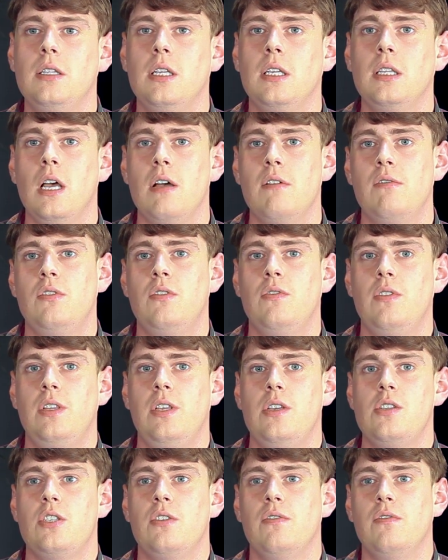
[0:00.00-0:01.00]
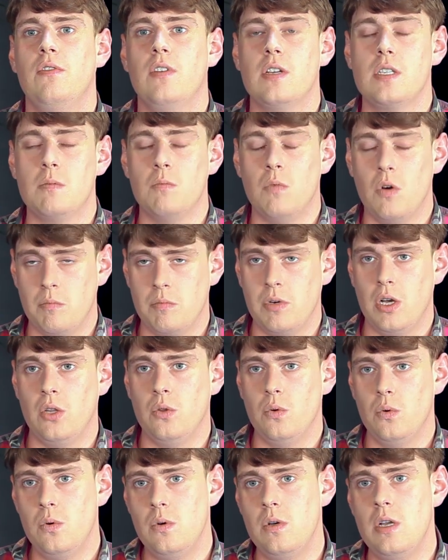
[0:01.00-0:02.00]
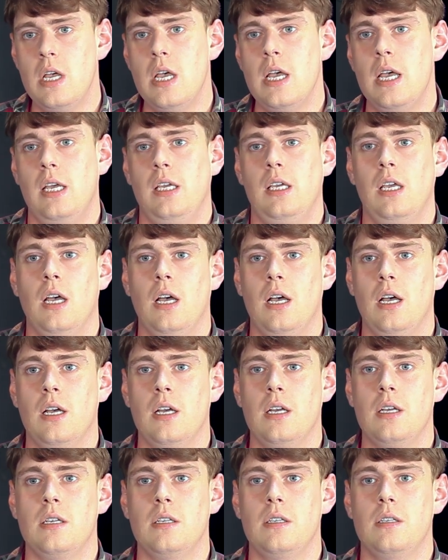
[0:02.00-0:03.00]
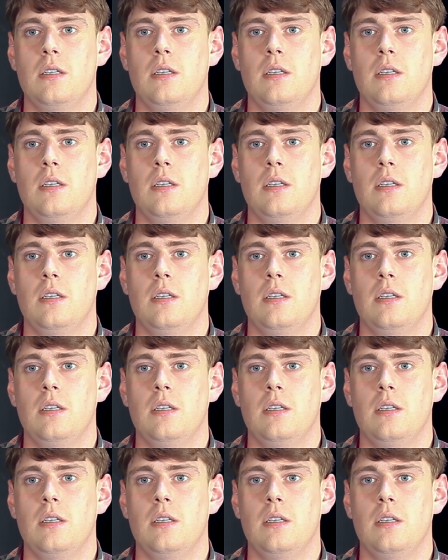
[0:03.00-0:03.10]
Тогда в 2008 году я